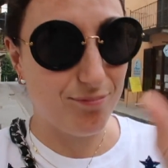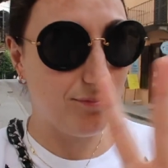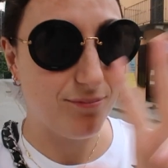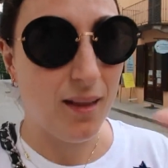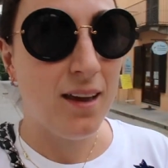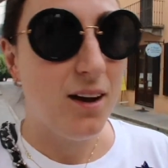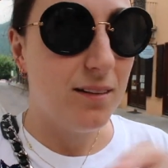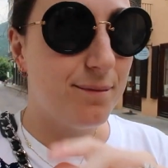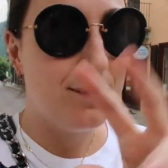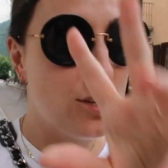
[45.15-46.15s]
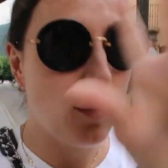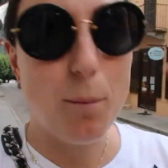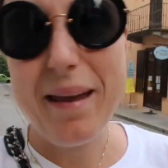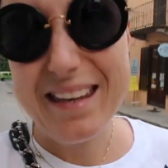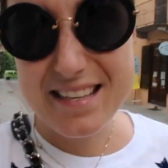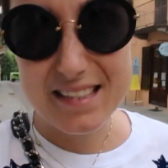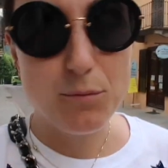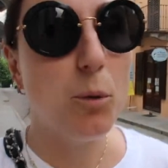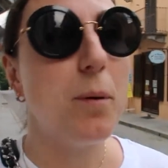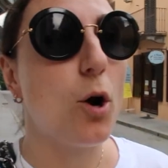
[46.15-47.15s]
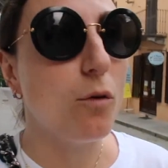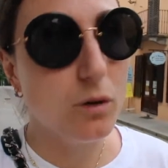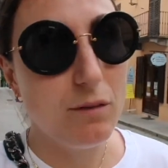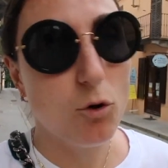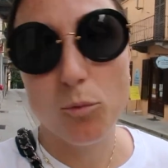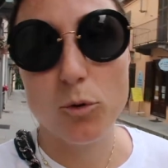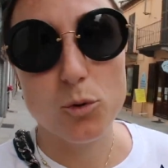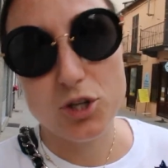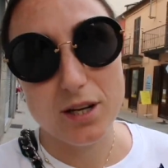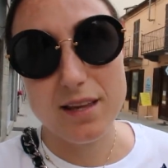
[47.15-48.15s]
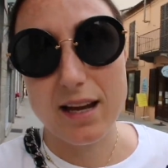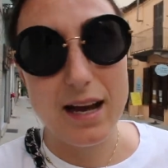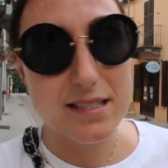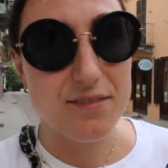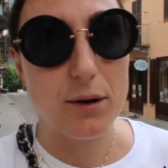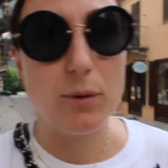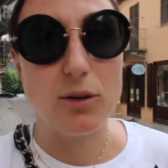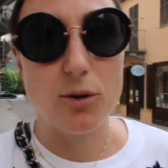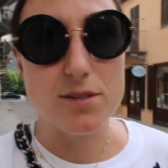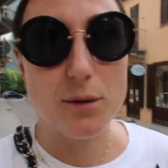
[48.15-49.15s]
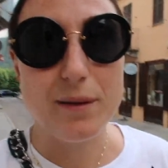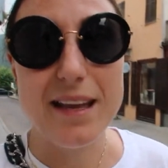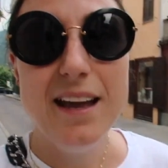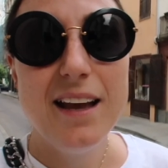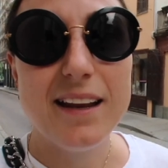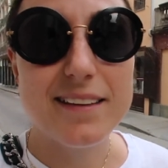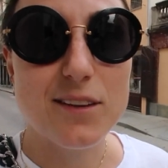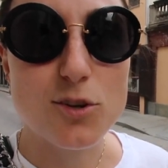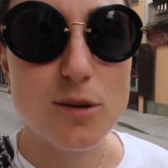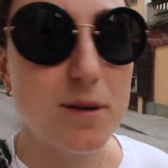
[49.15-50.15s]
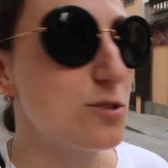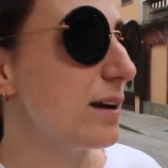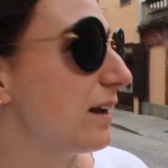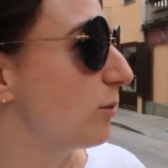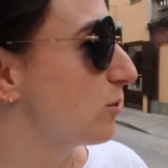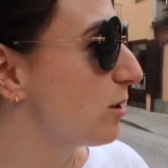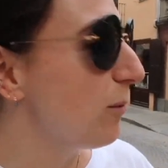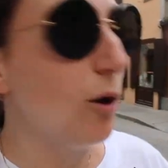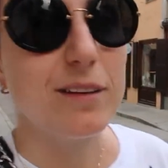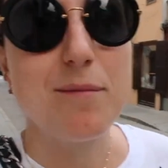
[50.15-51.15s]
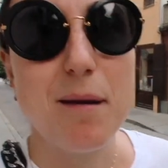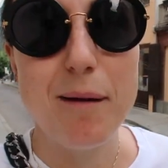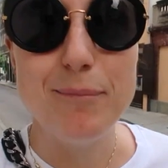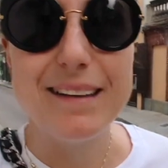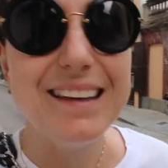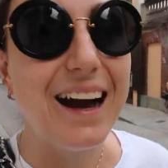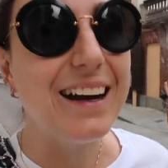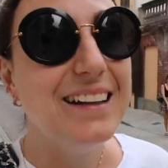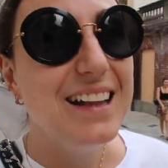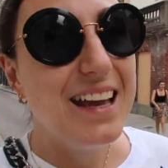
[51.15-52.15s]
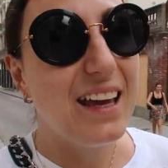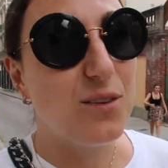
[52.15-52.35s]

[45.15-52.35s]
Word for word: mm, diciamo benissimo però volevo comunque uscire di casa e fare qualcosa quindi là dietro c'è mia sorella con mio nipote mia mamma è di là e